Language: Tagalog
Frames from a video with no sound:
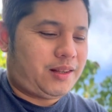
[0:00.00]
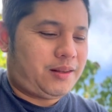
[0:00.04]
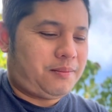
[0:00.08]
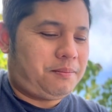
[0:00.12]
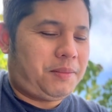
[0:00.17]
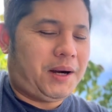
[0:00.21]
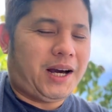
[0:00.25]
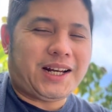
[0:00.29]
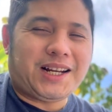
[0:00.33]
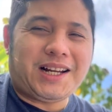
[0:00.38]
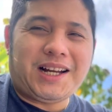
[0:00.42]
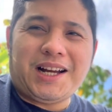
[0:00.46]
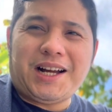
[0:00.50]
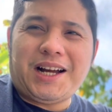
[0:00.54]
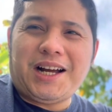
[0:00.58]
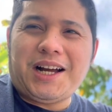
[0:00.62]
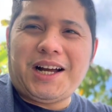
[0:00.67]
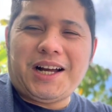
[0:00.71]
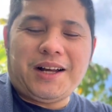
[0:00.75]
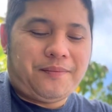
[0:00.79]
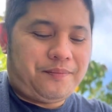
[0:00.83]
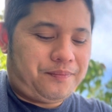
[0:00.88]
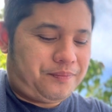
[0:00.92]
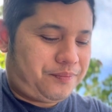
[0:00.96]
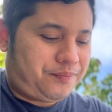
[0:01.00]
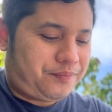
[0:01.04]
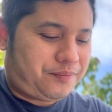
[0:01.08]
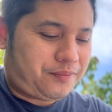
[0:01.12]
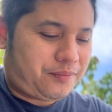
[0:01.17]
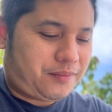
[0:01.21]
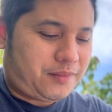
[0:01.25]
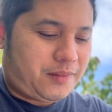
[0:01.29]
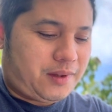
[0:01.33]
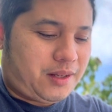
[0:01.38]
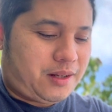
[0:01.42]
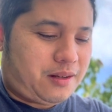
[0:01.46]
para
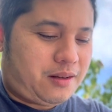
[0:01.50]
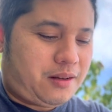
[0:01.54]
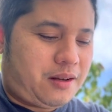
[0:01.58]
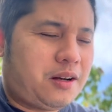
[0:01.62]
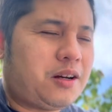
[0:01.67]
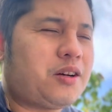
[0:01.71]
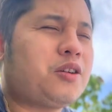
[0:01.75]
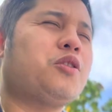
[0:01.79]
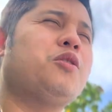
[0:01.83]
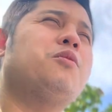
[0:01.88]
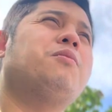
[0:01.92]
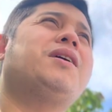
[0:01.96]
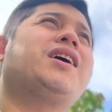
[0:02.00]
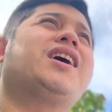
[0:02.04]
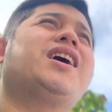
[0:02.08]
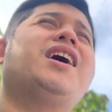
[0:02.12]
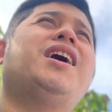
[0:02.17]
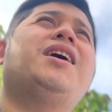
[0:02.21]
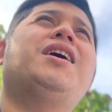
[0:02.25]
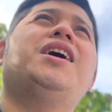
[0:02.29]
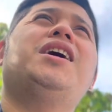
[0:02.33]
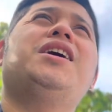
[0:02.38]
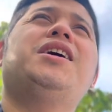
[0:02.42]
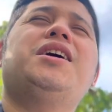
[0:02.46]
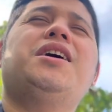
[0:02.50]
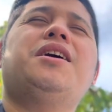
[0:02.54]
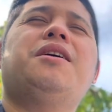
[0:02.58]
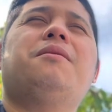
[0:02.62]
kumbaga